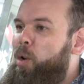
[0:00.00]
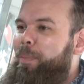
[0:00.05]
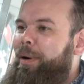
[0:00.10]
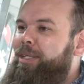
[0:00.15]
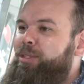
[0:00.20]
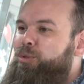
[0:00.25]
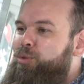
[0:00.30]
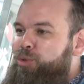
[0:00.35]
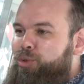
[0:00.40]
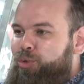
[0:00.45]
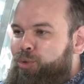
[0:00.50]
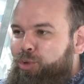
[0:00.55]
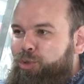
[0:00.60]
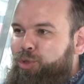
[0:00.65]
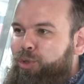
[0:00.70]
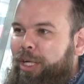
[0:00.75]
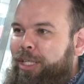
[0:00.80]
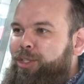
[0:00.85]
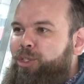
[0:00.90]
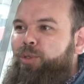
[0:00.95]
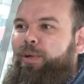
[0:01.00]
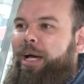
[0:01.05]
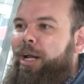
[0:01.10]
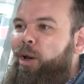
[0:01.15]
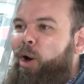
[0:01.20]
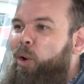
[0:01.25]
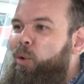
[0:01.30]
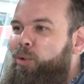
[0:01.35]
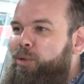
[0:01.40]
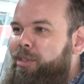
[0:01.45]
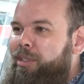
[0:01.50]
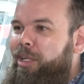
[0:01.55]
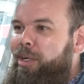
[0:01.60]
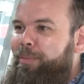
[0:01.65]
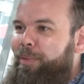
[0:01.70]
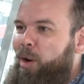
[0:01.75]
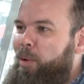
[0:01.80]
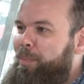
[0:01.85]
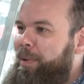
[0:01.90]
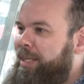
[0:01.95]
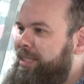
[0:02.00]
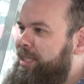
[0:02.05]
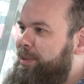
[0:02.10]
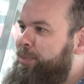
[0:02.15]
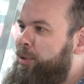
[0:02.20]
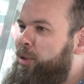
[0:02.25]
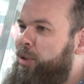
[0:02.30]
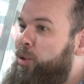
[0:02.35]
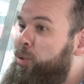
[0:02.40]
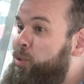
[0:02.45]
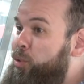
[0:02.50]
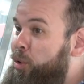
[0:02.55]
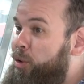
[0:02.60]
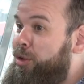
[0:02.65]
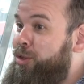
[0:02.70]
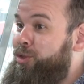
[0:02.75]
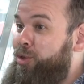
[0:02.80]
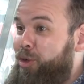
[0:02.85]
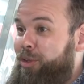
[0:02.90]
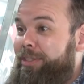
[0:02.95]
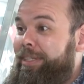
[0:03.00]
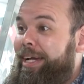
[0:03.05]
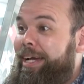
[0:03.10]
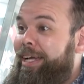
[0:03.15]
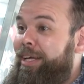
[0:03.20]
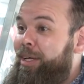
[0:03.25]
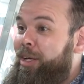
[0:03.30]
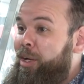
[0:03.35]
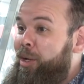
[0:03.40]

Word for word: on, pense toujours à ceux à Londres, là, mais on pensait pas que nous, un jour, on aurait